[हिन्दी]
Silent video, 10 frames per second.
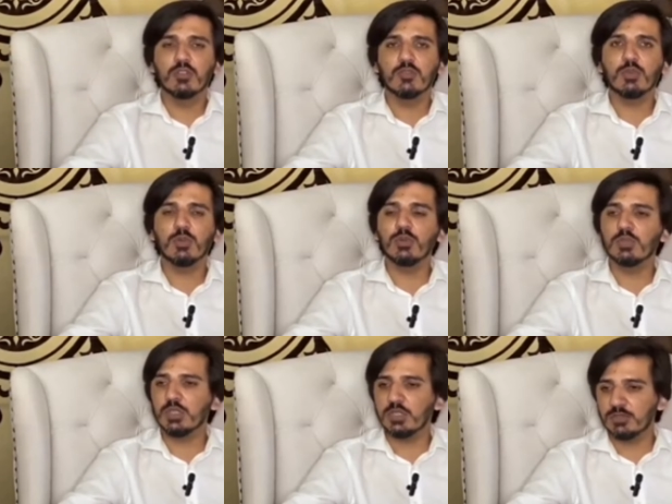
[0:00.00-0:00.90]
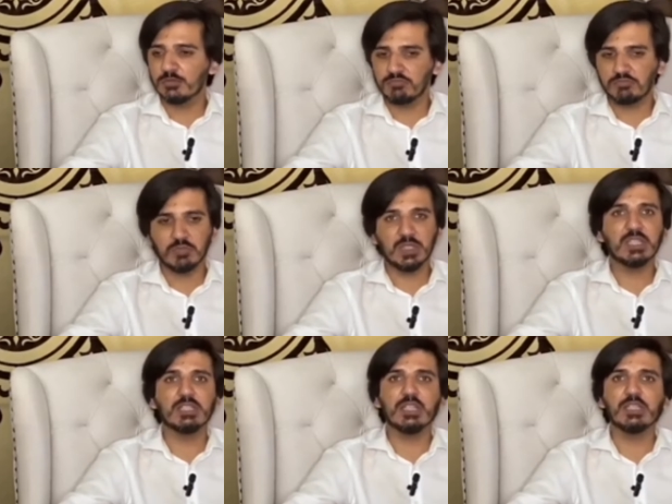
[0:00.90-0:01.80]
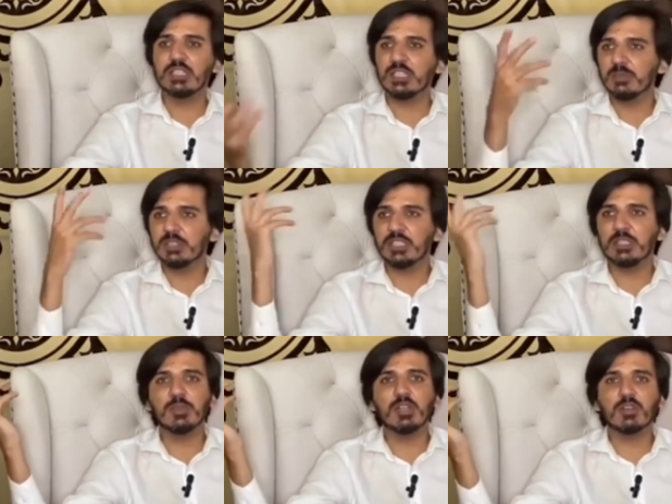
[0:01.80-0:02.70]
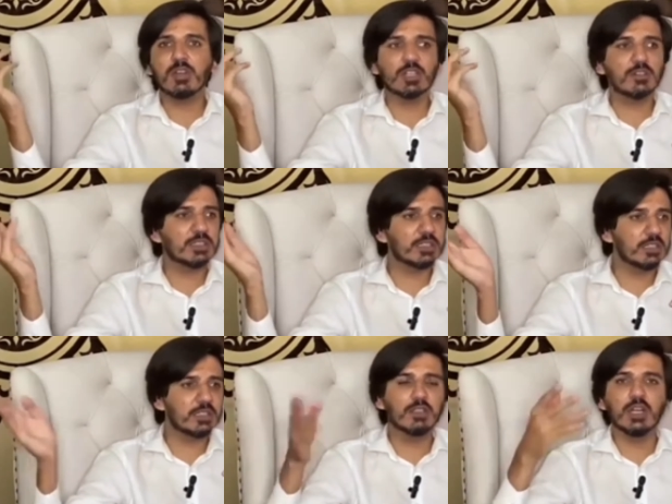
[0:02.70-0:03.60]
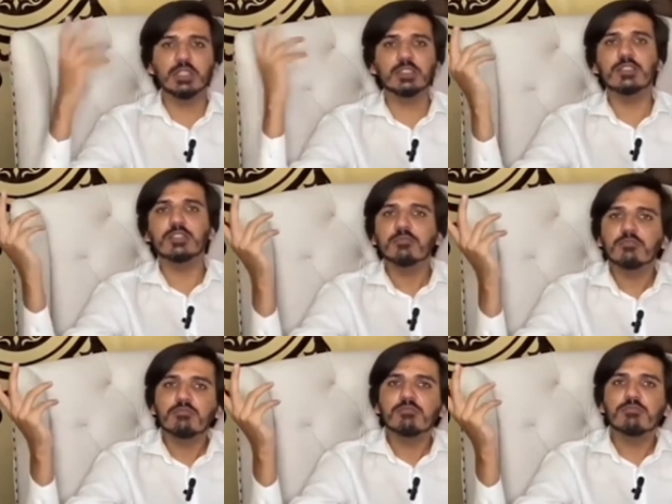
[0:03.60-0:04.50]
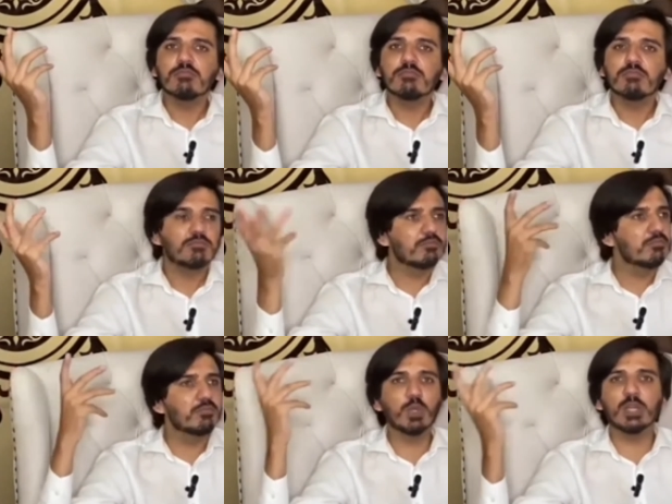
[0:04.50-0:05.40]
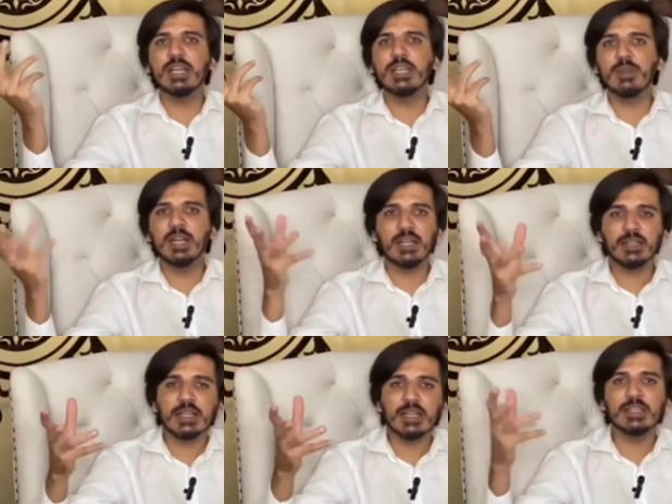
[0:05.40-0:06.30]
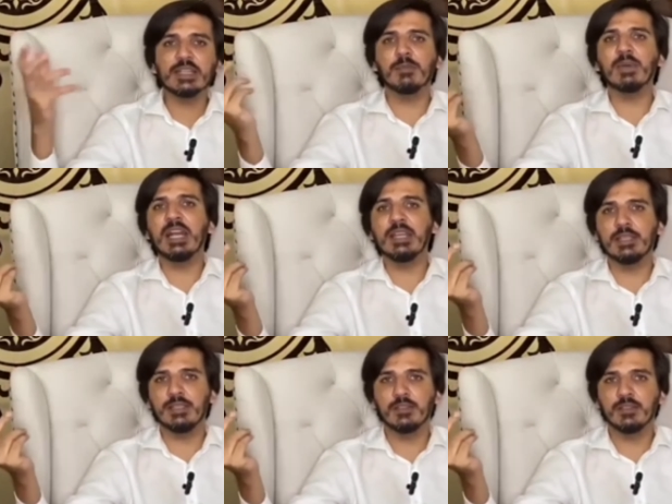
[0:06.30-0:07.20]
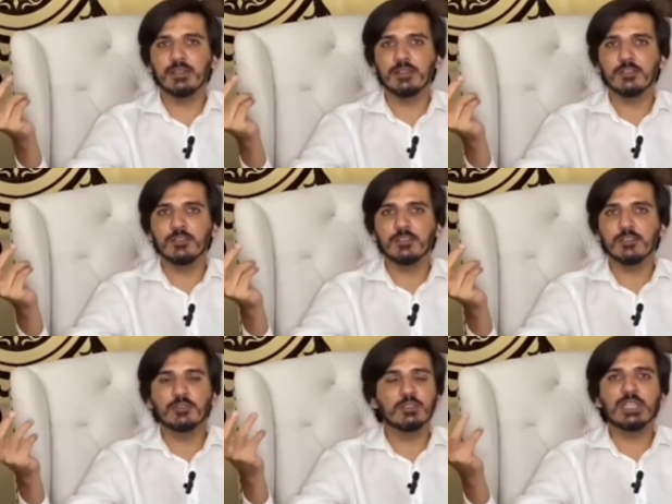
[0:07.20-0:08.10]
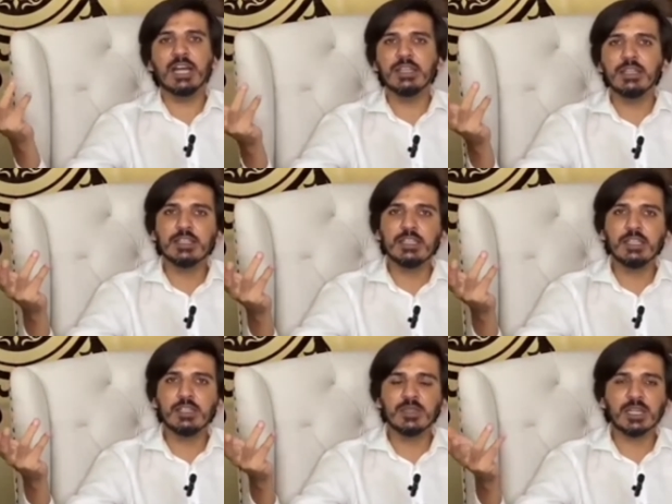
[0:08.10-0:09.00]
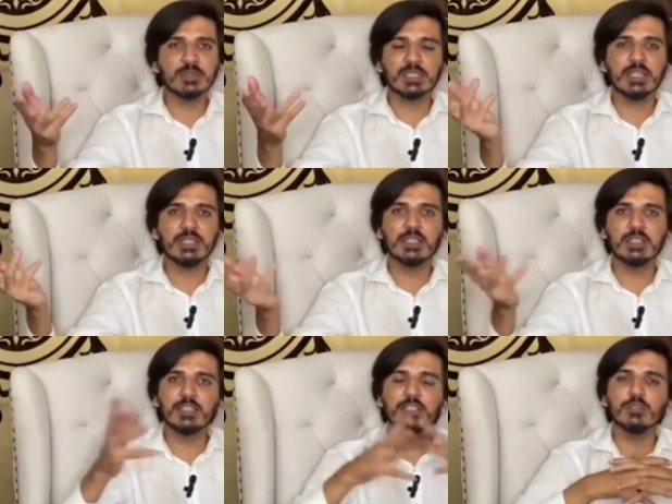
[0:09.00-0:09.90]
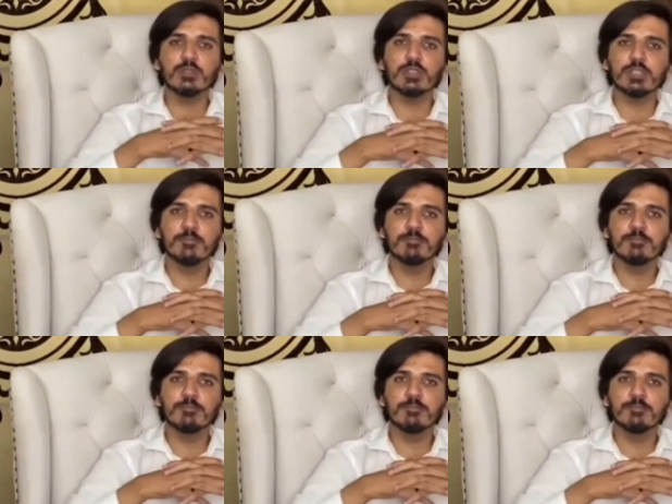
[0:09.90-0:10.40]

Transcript: वो लोग अंदर चले जाते थे अपनी स्टेटमेंट रिकॉर्ड करवाते थे आ जाते थे बुरके नहीं पहनाए डरे नहीं घबराए नहीं कोई जान नहीं निकली ईमान मजारी की या दीगर लोगों की